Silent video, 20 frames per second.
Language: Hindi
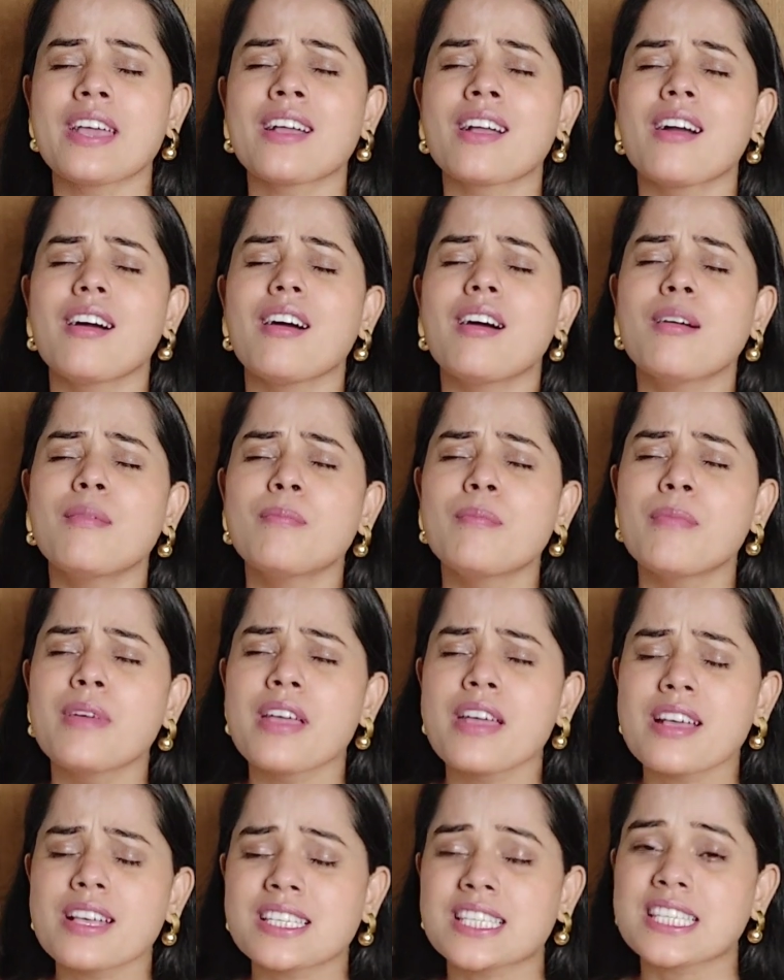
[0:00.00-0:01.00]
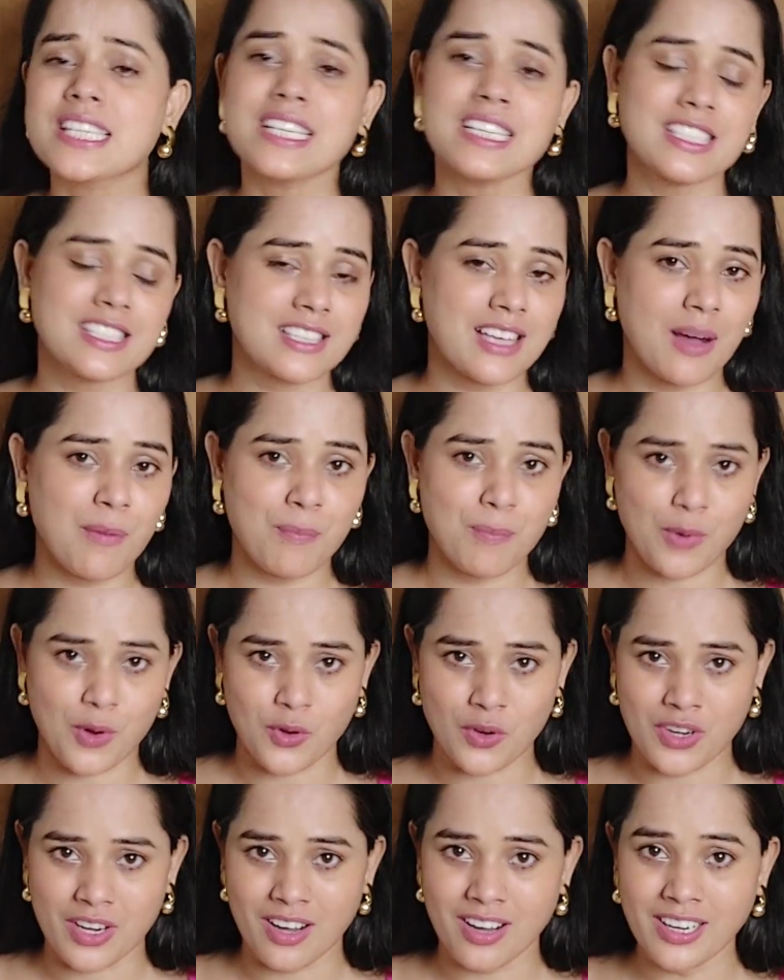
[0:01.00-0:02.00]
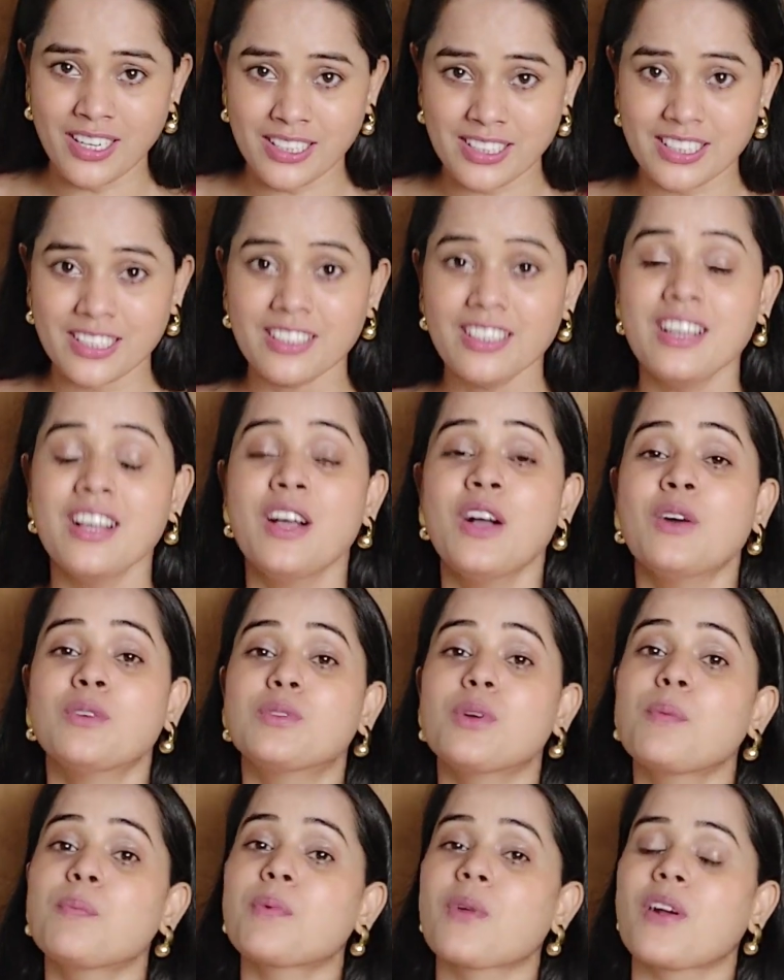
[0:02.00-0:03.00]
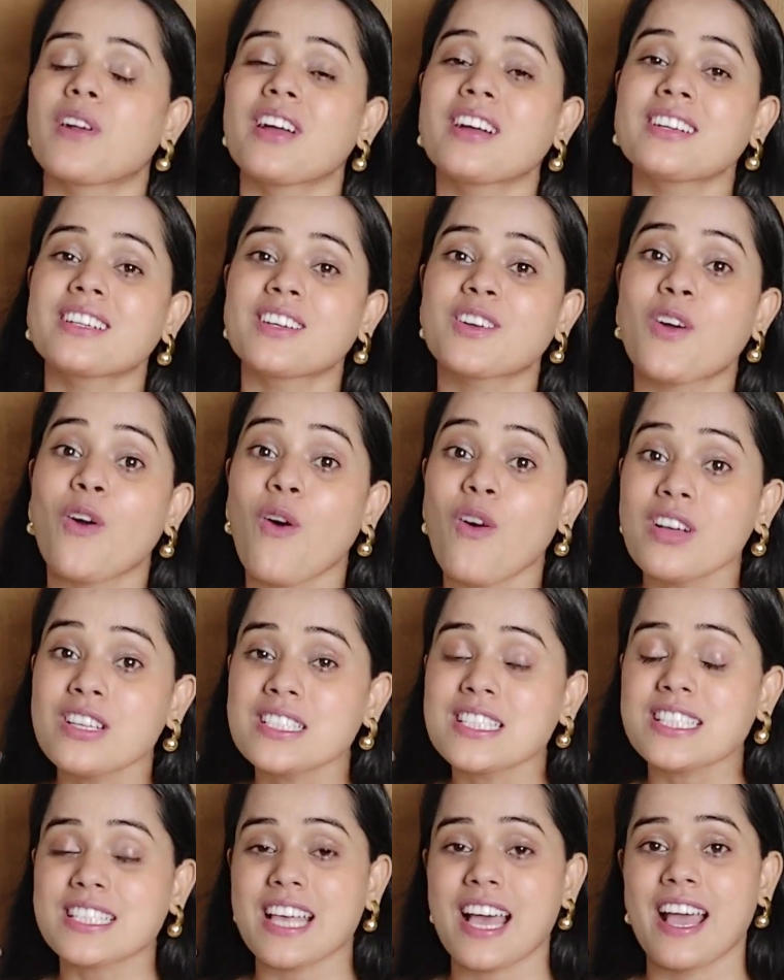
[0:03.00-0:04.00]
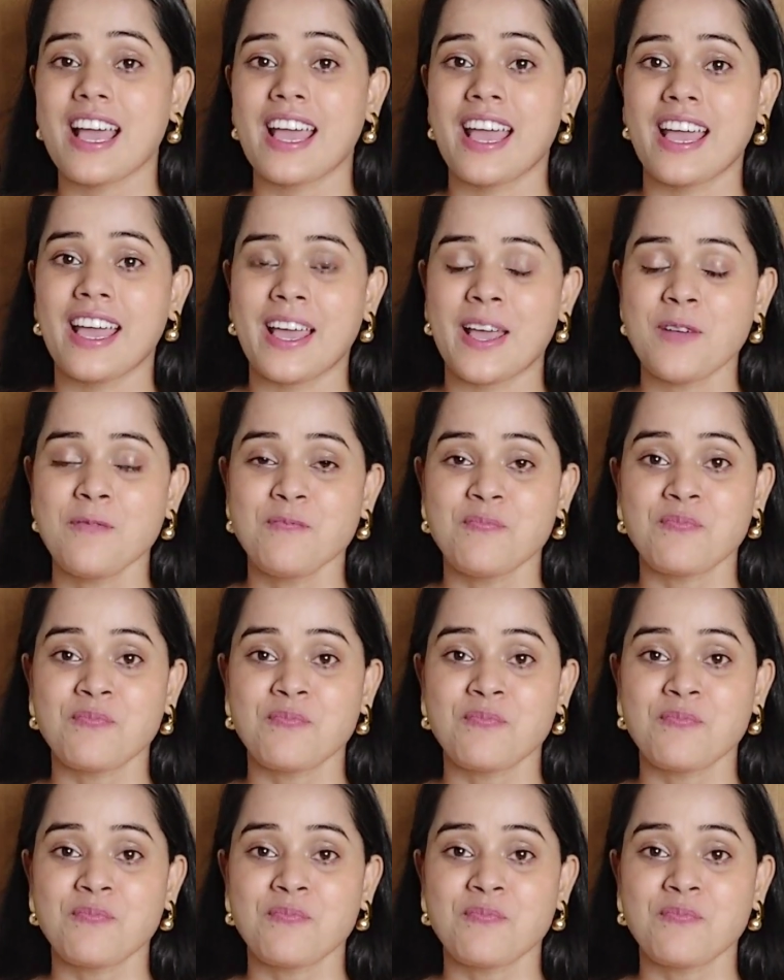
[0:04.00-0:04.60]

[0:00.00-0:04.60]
एक अमेजिंग सा प्रोडक्ट वो प्रोडक्ट कौन सा है